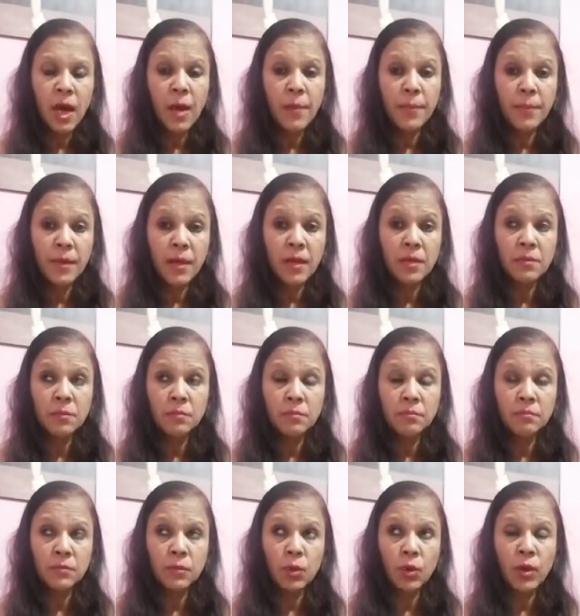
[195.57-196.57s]
अपना
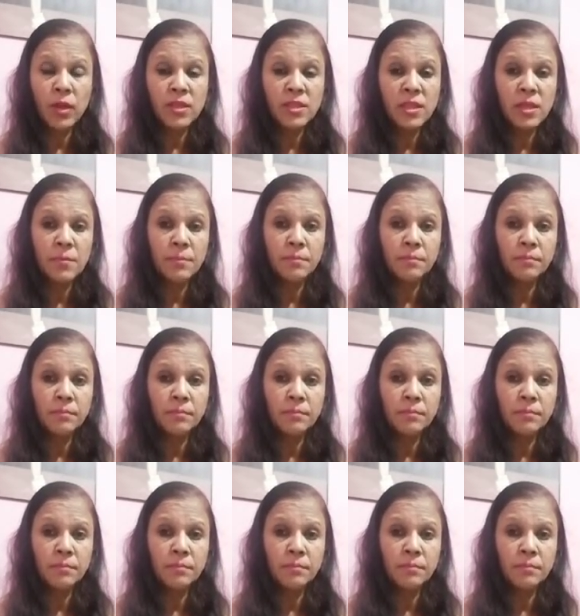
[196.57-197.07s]
थोड़ा सा